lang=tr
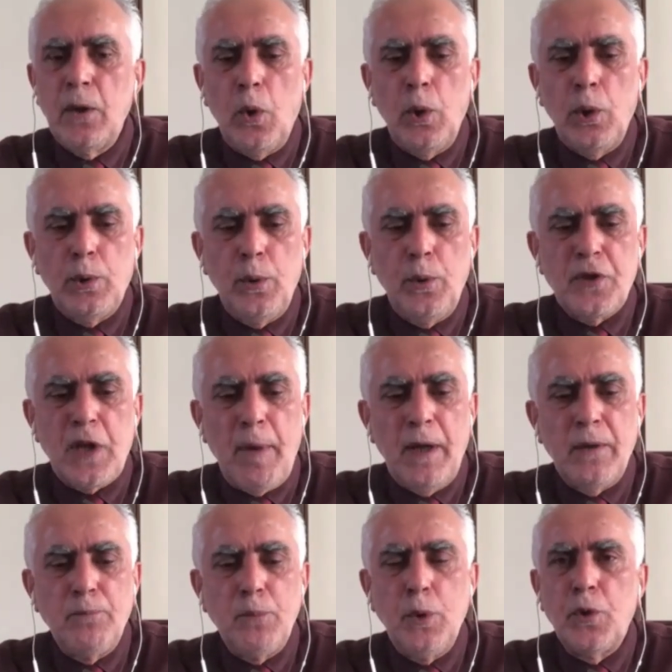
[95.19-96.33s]
olduğu
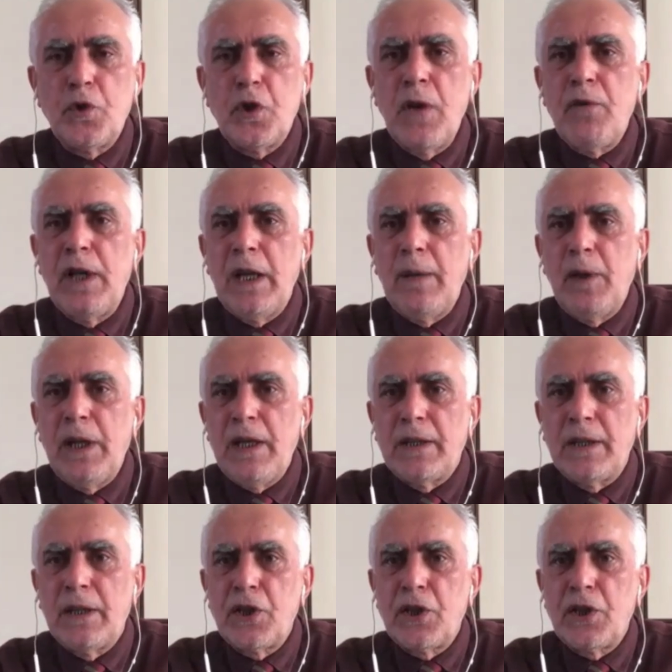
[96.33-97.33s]
zaman bu çevrilebilirdi.